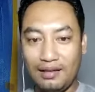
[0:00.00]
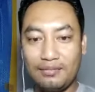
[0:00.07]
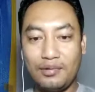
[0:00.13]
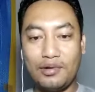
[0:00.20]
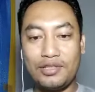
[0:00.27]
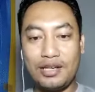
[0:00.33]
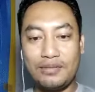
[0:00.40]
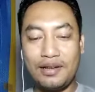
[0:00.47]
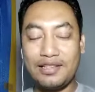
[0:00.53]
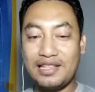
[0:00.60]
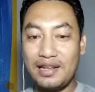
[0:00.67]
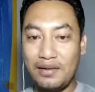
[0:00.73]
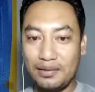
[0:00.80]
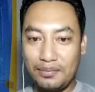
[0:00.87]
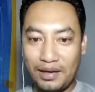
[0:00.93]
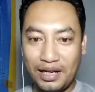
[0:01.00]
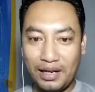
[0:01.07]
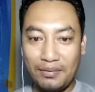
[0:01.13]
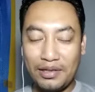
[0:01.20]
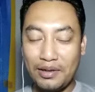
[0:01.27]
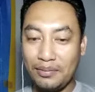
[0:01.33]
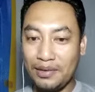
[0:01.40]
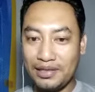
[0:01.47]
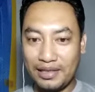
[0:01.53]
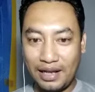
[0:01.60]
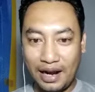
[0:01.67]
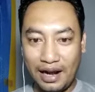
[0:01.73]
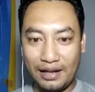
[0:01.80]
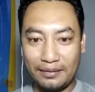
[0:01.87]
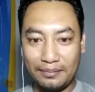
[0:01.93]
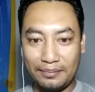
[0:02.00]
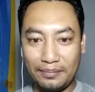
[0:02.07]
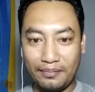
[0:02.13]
mengucapkan selamat malam dan selamat istirahat.